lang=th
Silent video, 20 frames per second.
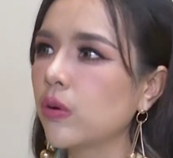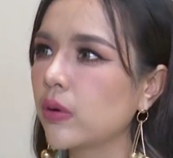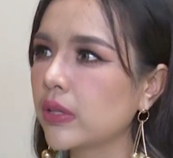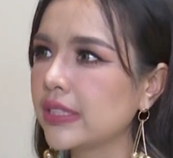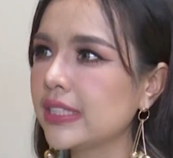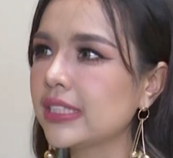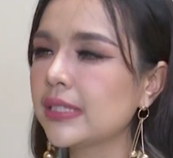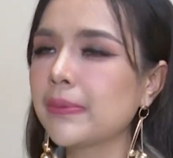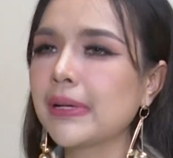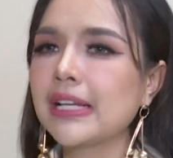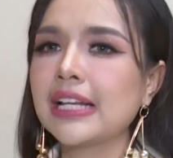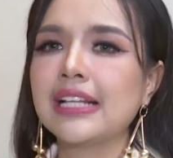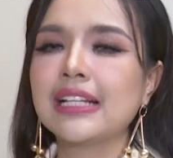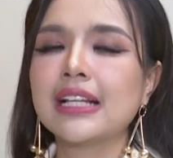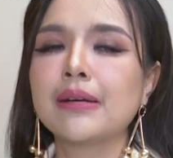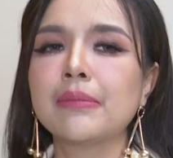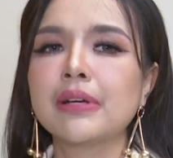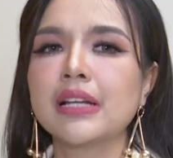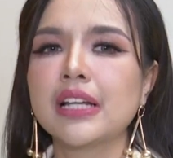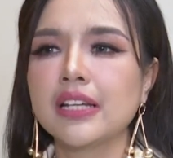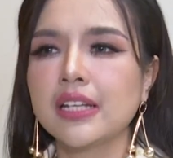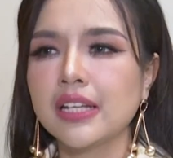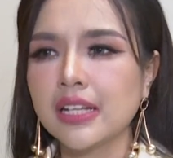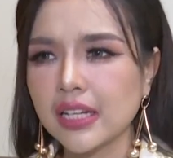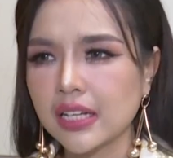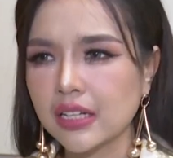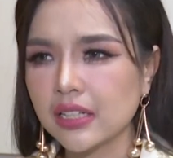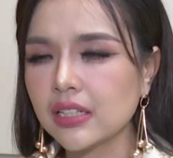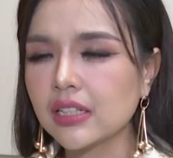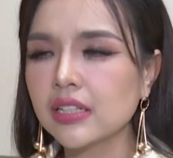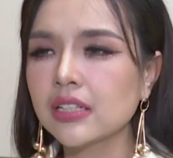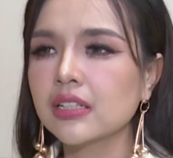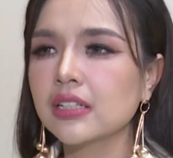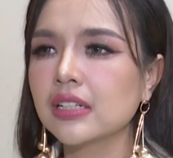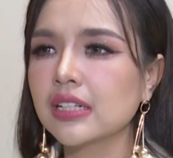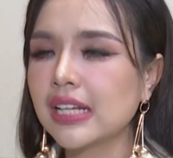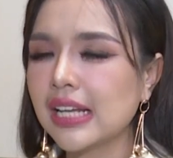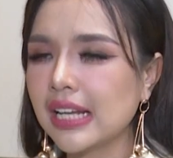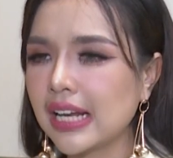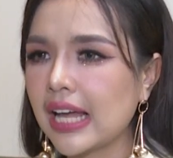นที่จะไปไหนทำอะไรด้วยกันก็
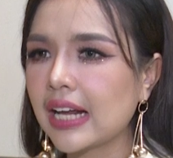ก็น่า